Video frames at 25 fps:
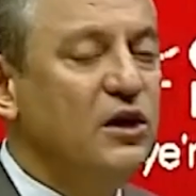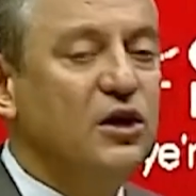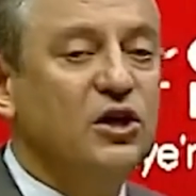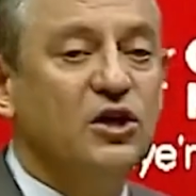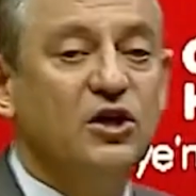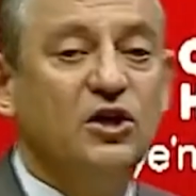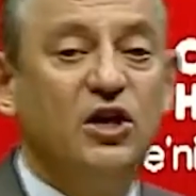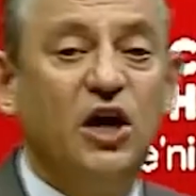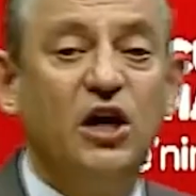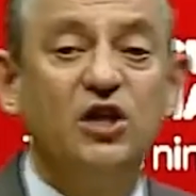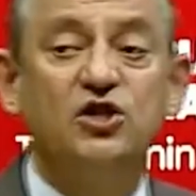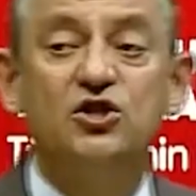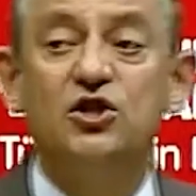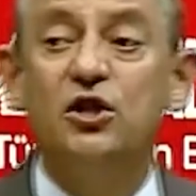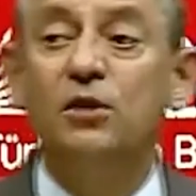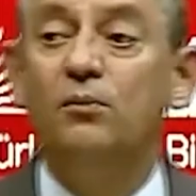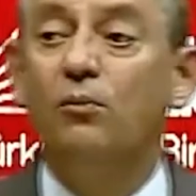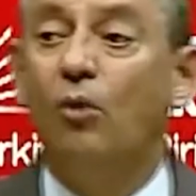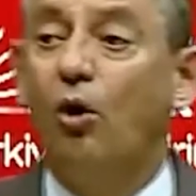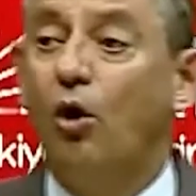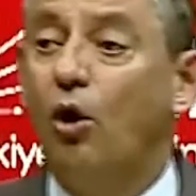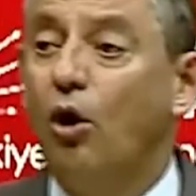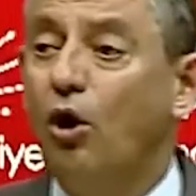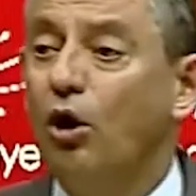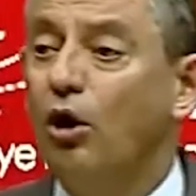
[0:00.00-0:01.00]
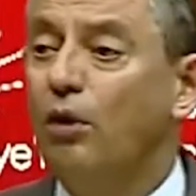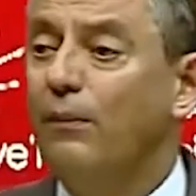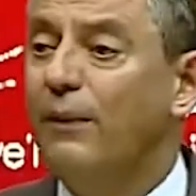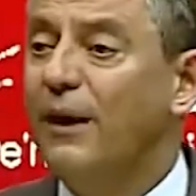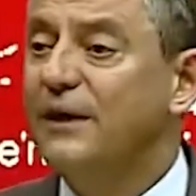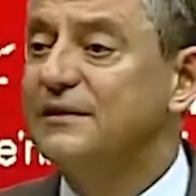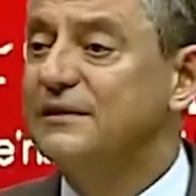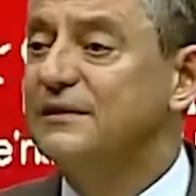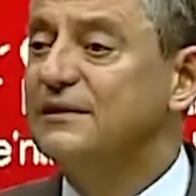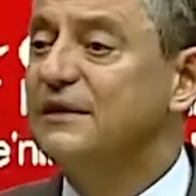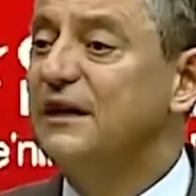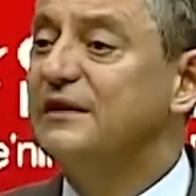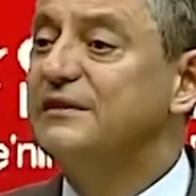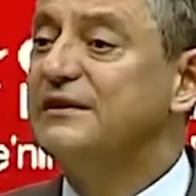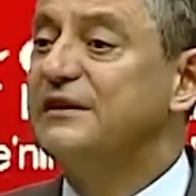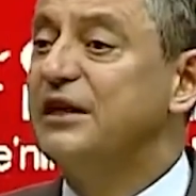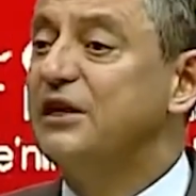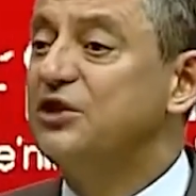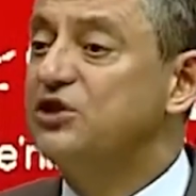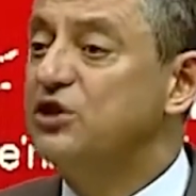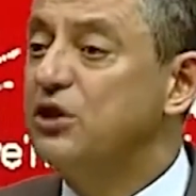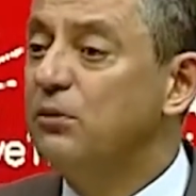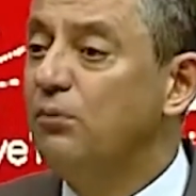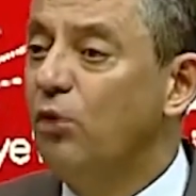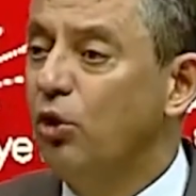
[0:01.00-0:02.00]
geçim olmazsa
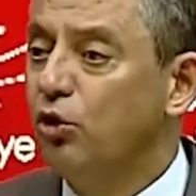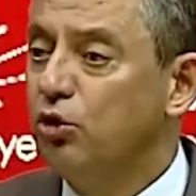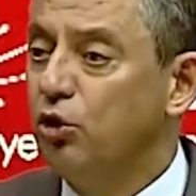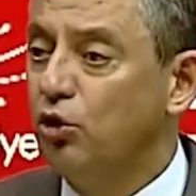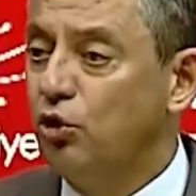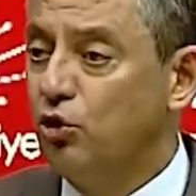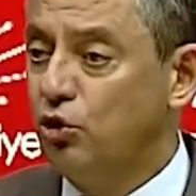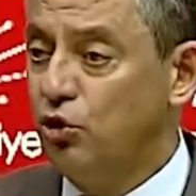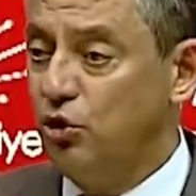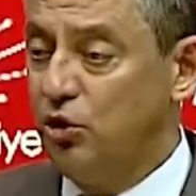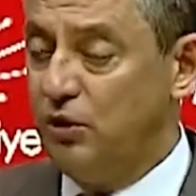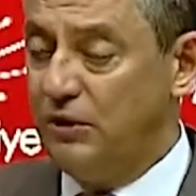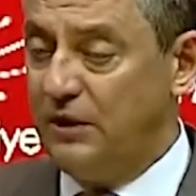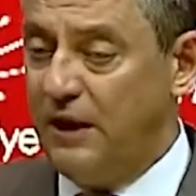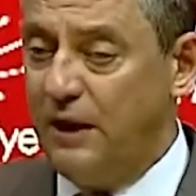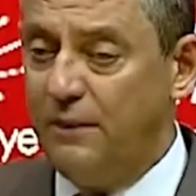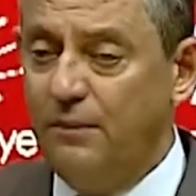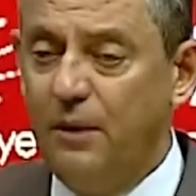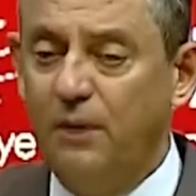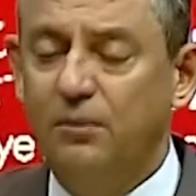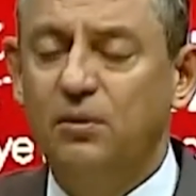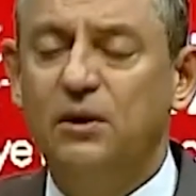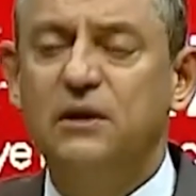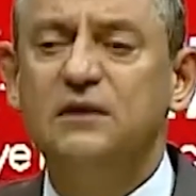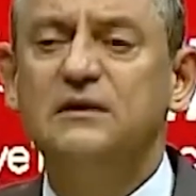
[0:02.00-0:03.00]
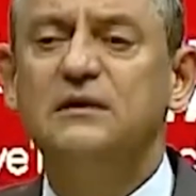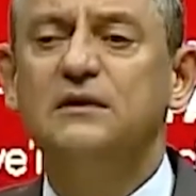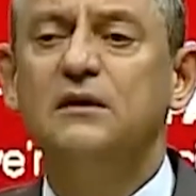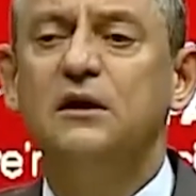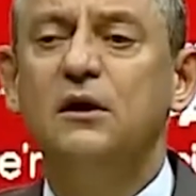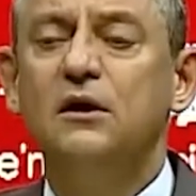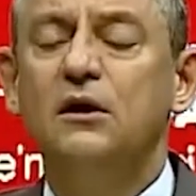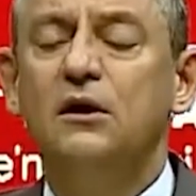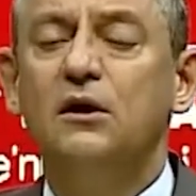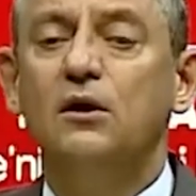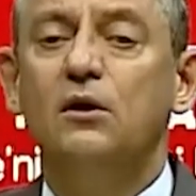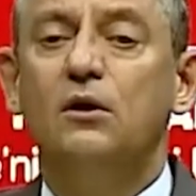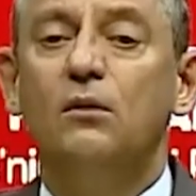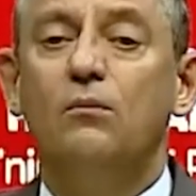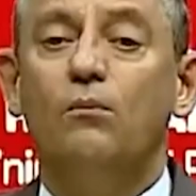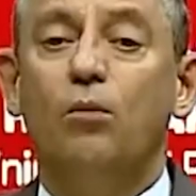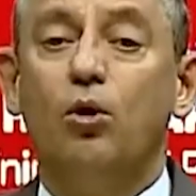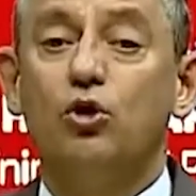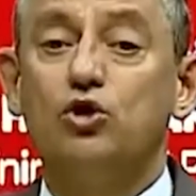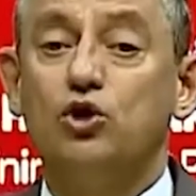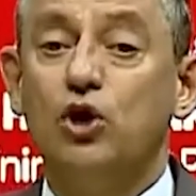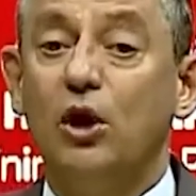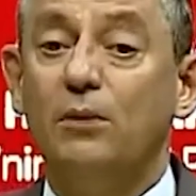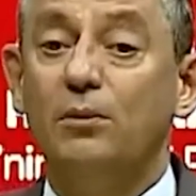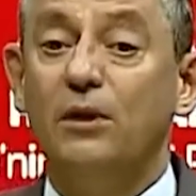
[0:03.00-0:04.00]
seçim olur dememiz
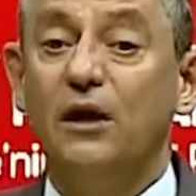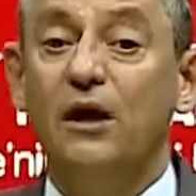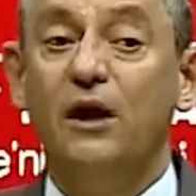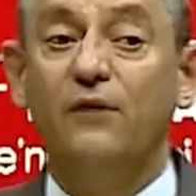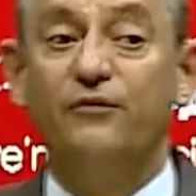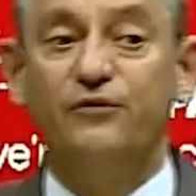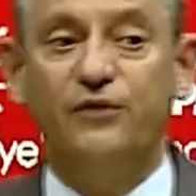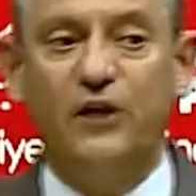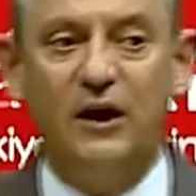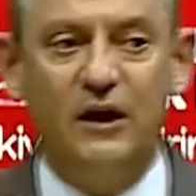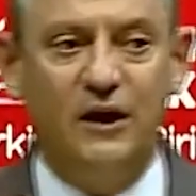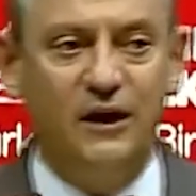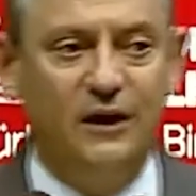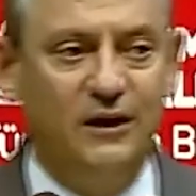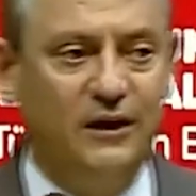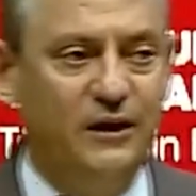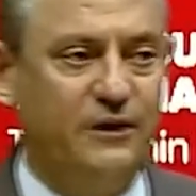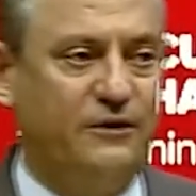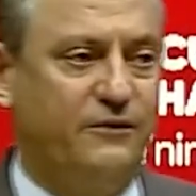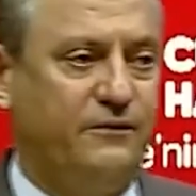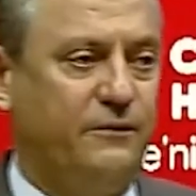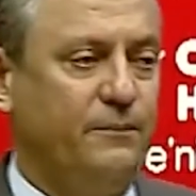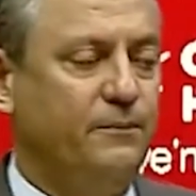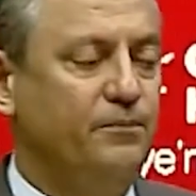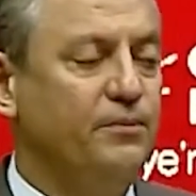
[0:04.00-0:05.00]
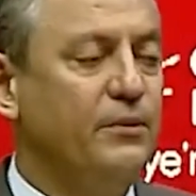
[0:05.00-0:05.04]
boşa bir laf değildir.